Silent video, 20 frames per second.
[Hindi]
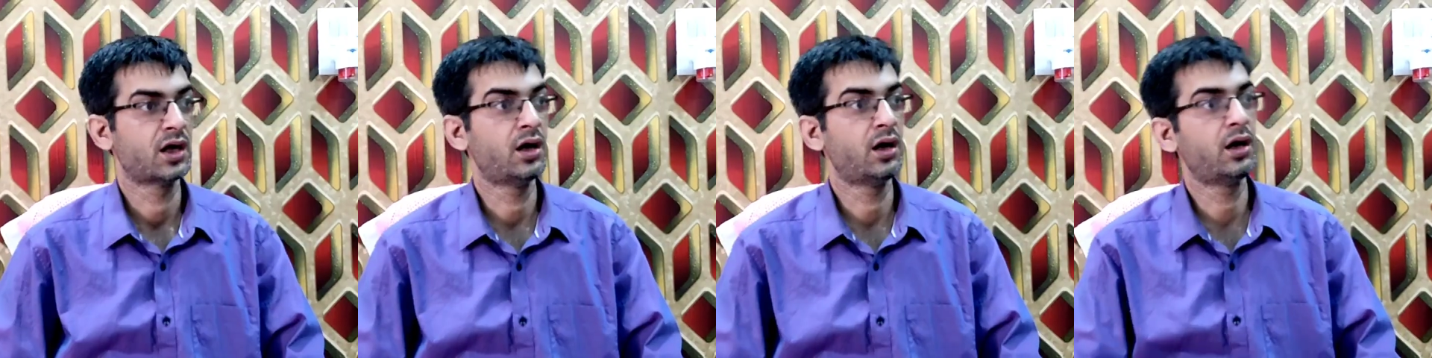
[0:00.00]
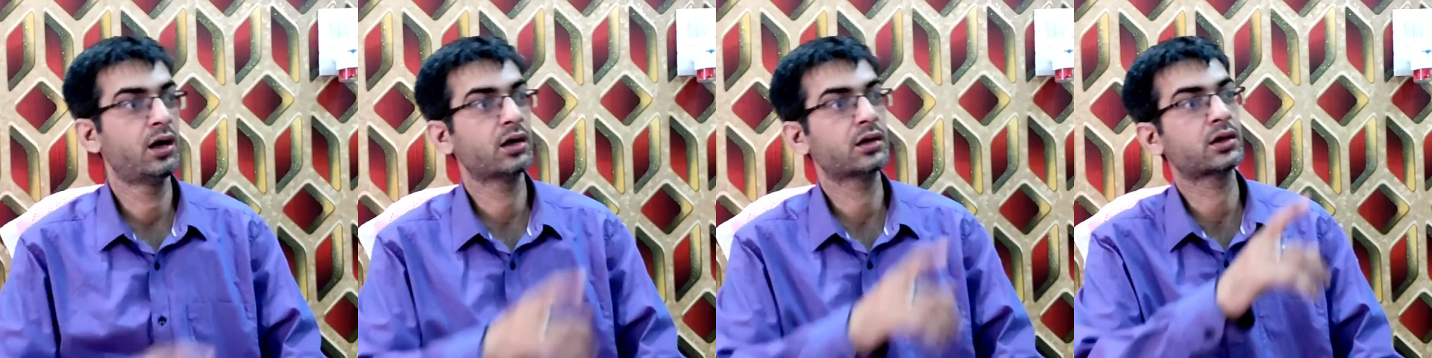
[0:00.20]

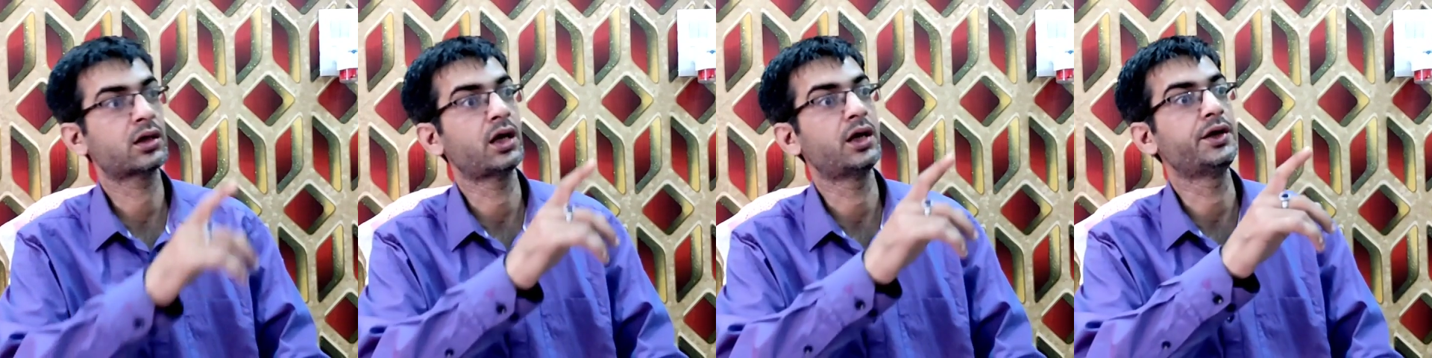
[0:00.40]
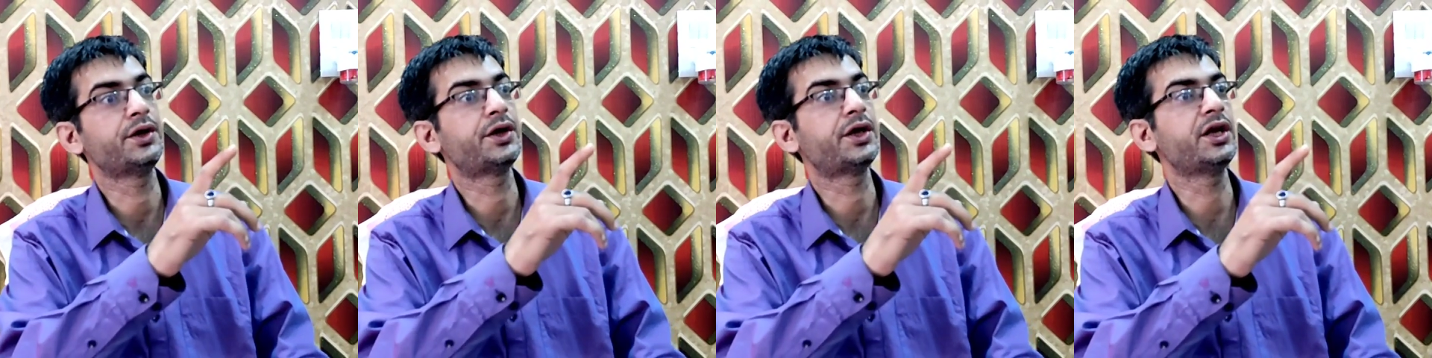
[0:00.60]
हाँ
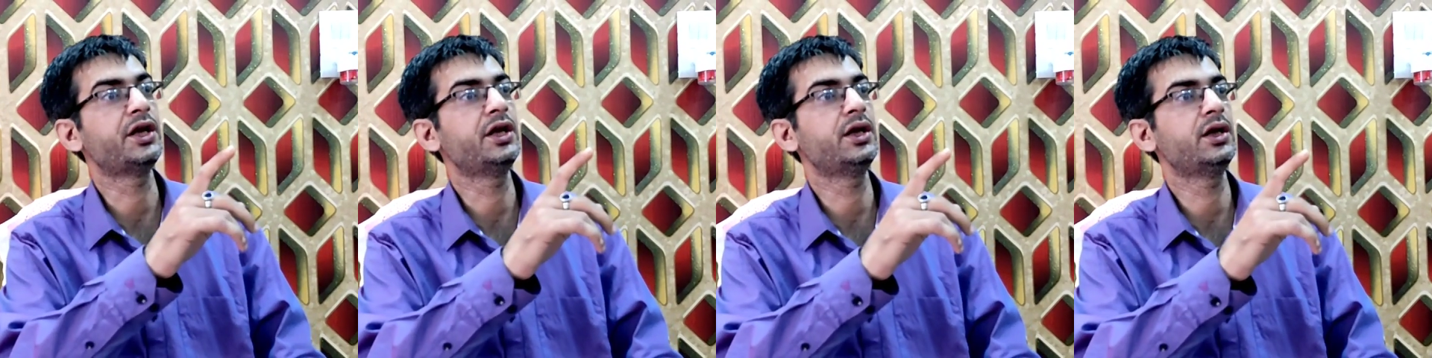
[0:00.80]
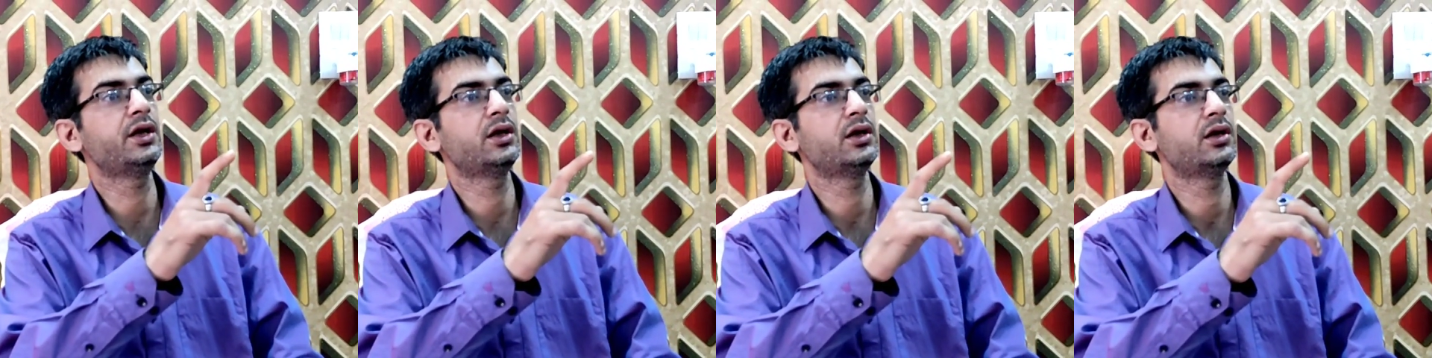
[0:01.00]

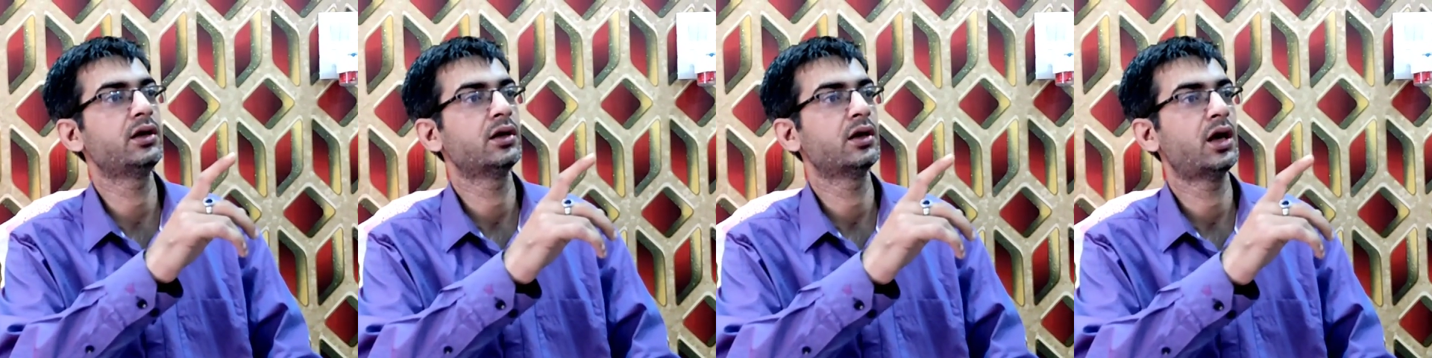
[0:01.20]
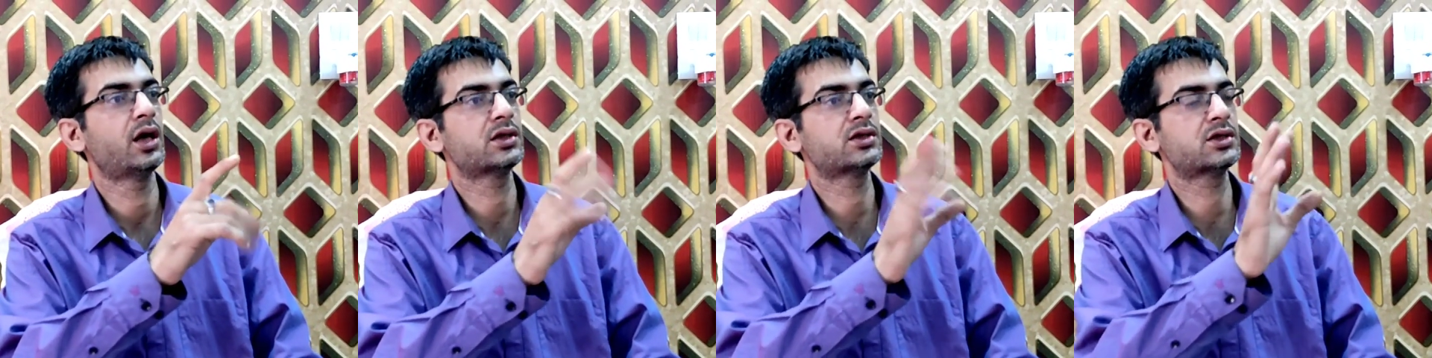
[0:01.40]
कैंटीन
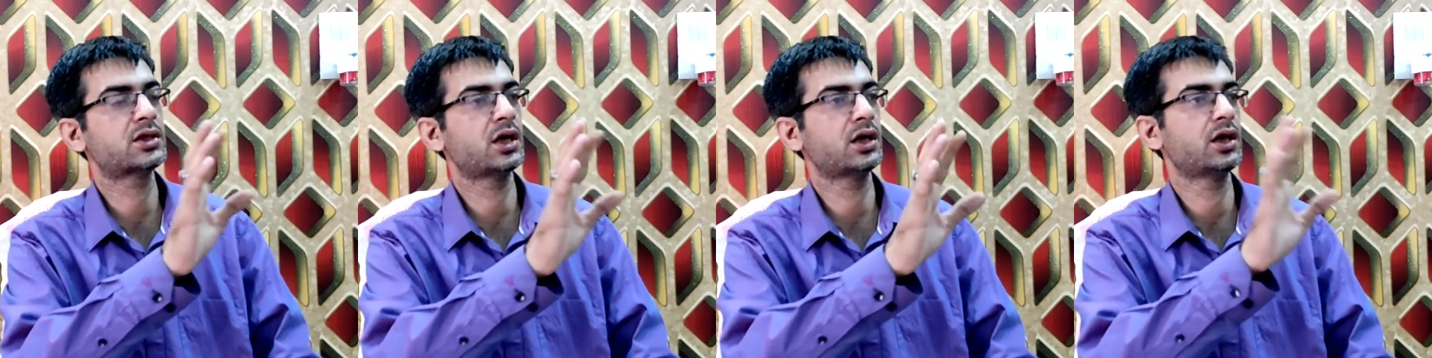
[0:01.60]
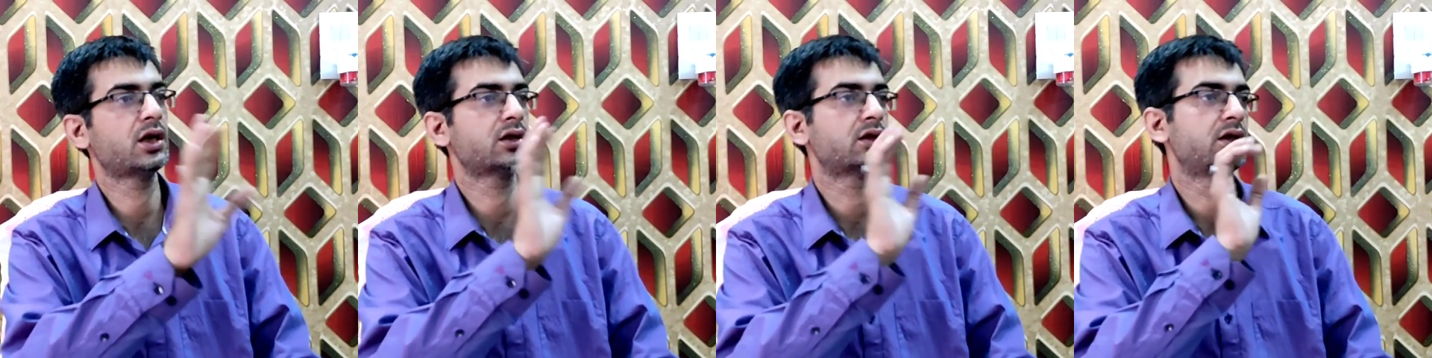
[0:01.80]

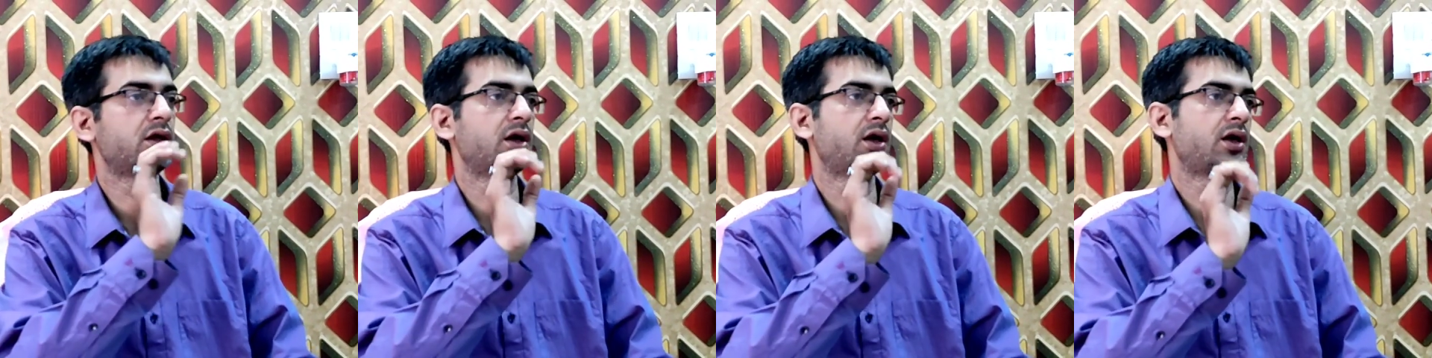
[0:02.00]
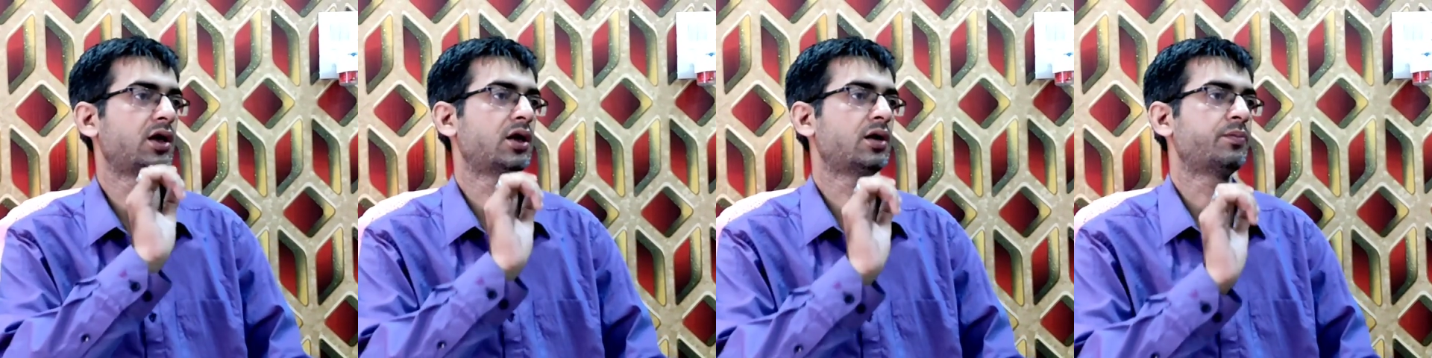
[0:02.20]
अच्छा याद
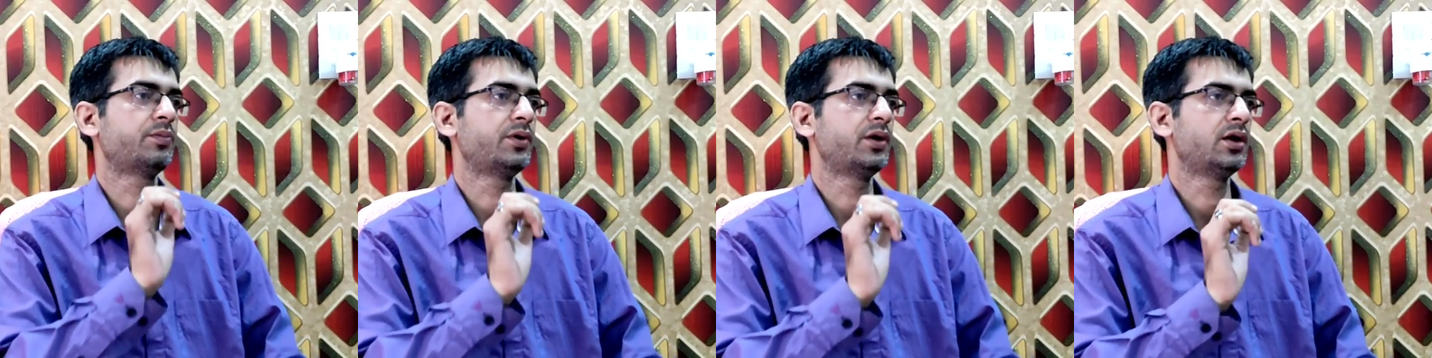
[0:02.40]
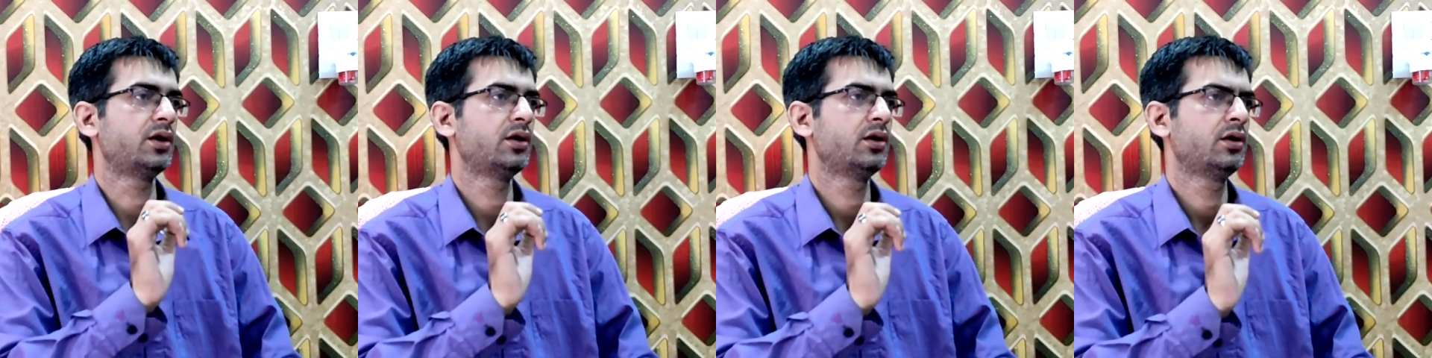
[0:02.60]
दिलाया
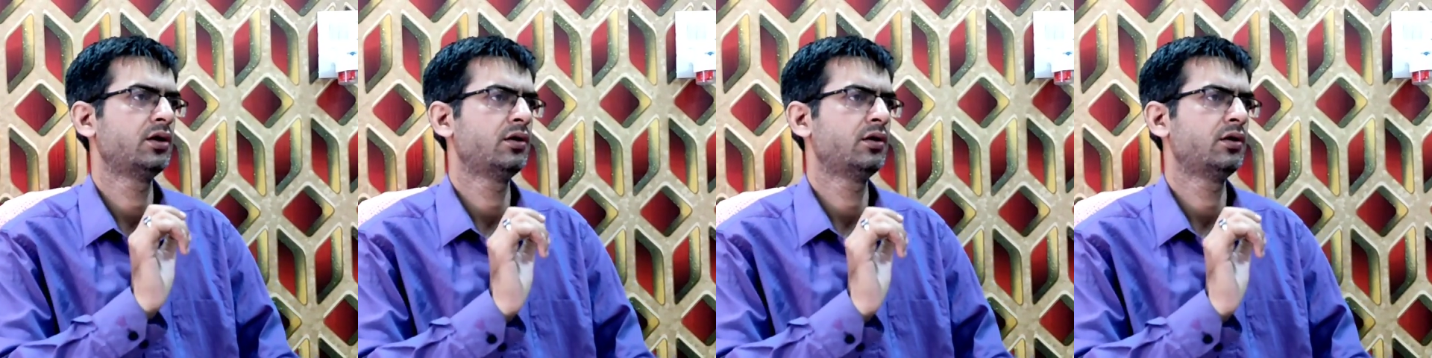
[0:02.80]
आपने